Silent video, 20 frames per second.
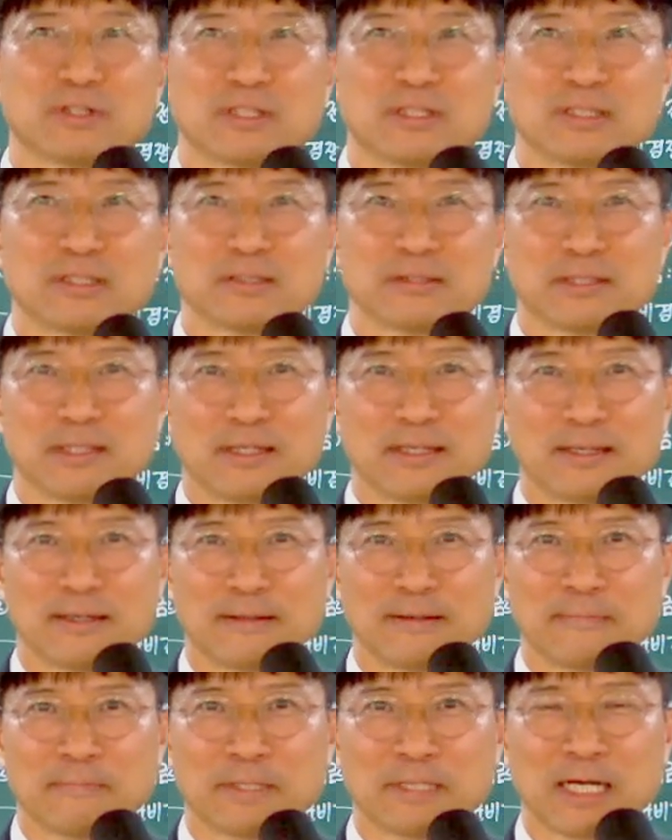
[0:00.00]
그런 것에.
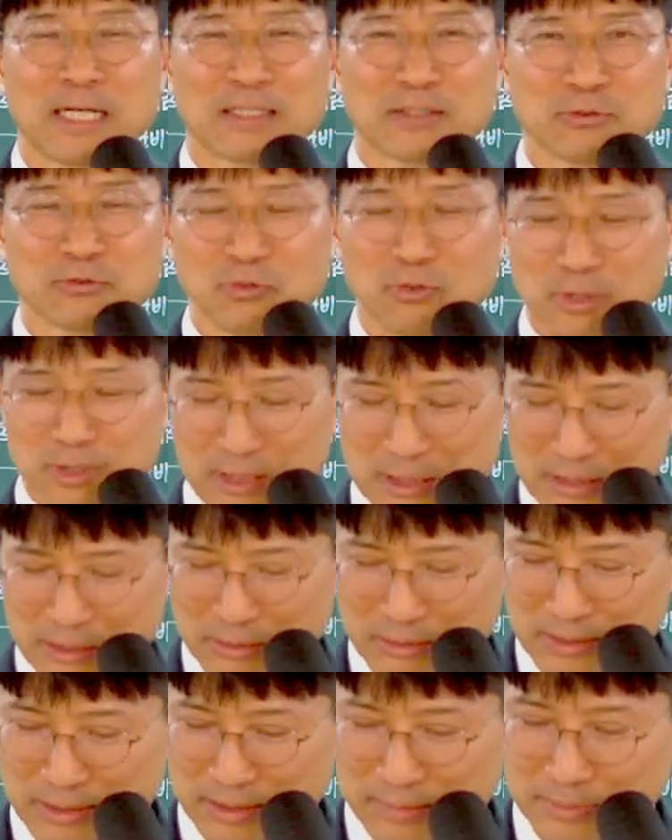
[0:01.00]
그러니까 아직도 있는 거예요,
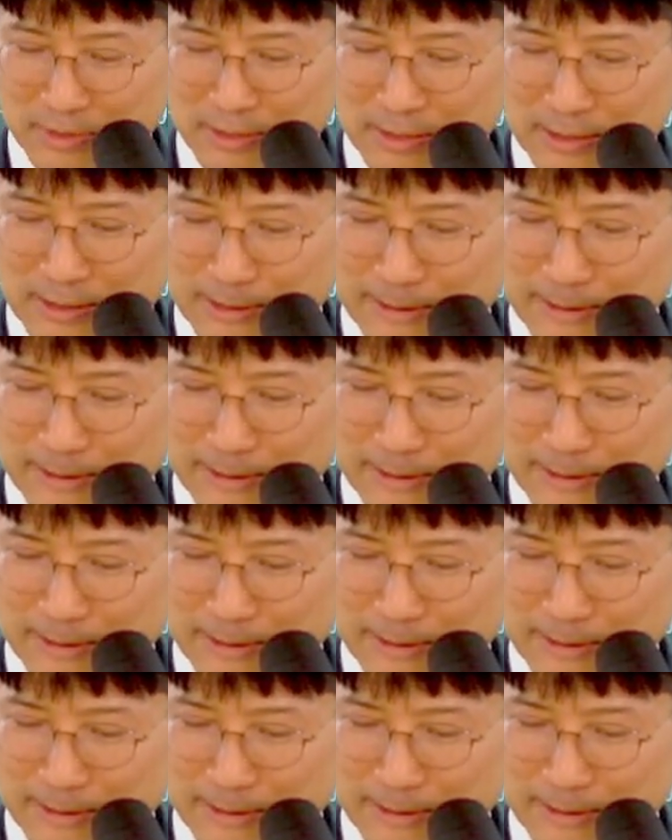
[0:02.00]
그 사람들이.